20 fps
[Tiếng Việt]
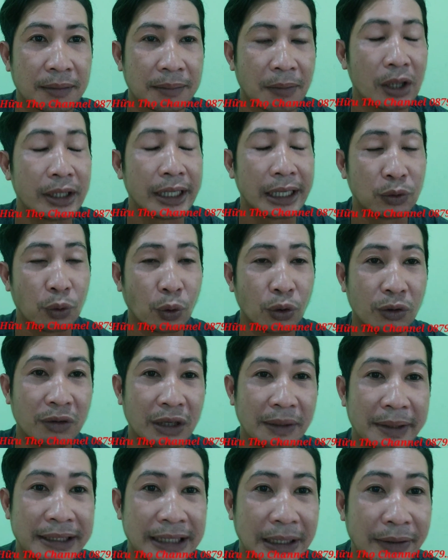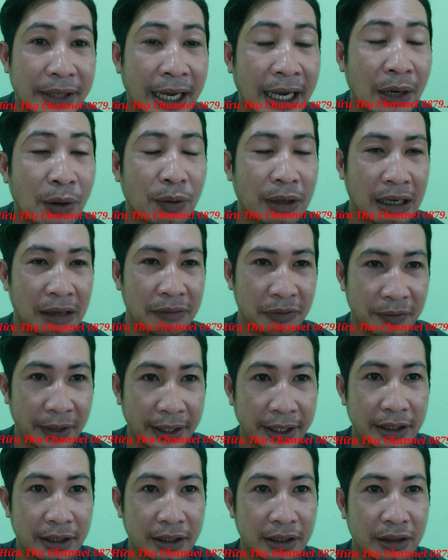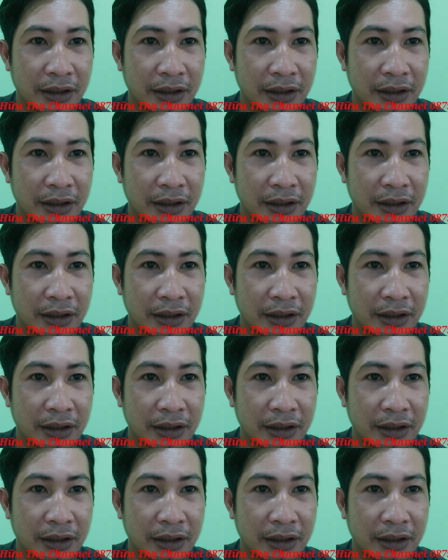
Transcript: bỏ tiền túi cũng phải bị sao kê luôn hả quý vị